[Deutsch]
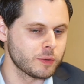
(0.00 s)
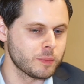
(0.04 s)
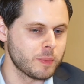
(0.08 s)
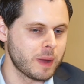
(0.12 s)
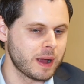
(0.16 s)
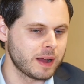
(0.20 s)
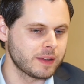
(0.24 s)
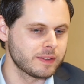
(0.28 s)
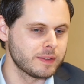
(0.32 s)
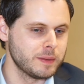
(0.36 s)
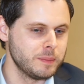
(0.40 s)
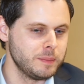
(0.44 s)
zu
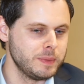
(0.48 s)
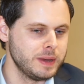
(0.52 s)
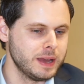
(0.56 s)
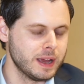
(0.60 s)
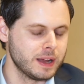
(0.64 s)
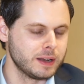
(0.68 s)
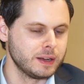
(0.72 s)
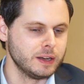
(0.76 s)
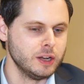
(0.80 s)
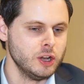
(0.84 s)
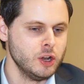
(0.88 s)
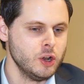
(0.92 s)

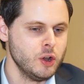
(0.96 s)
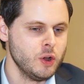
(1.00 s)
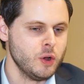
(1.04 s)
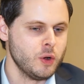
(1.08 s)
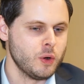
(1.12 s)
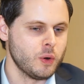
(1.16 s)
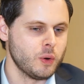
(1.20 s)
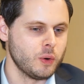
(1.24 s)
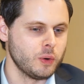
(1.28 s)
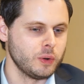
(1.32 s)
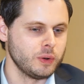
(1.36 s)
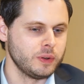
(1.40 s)
maximieren
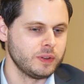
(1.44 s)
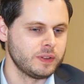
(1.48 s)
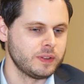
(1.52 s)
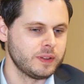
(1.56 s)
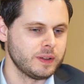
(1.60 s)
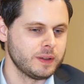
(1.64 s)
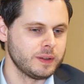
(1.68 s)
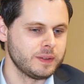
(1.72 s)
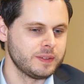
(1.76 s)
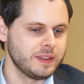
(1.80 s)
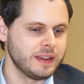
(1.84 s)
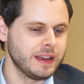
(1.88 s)
und
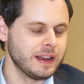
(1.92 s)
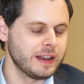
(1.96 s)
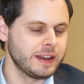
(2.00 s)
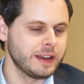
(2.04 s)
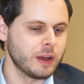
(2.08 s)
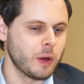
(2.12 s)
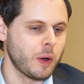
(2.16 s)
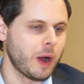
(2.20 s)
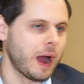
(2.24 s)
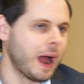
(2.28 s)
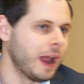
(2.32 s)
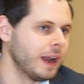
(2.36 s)
äh,
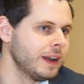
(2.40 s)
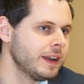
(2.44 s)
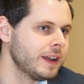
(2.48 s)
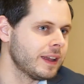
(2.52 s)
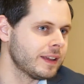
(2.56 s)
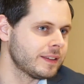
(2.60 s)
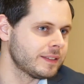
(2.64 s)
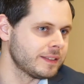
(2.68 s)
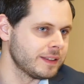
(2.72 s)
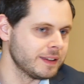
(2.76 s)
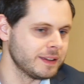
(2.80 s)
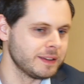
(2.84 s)
sicherlich auch
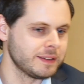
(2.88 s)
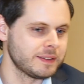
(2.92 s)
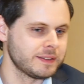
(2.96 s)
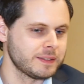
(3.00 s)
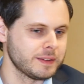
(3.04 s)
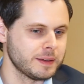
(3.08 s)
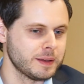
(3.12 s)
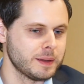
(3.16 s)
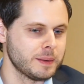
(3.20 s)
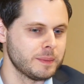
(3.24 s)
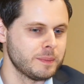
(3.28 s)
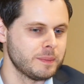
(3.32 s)
anders
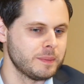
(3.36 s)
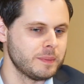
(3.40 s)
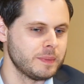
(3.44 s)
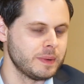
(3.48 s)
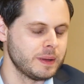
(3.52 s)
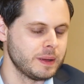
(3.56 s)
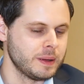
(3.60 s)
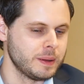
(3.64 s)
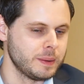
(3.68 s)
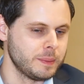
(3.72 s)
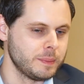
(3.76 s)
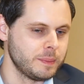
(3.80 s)
ist ähm,
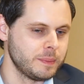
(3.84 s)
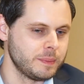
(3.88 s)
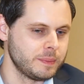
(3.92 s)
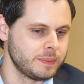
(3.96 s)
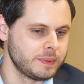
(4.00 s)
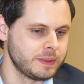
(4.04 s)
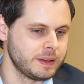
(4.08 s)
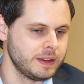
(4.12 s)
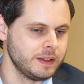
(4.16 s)
ähm,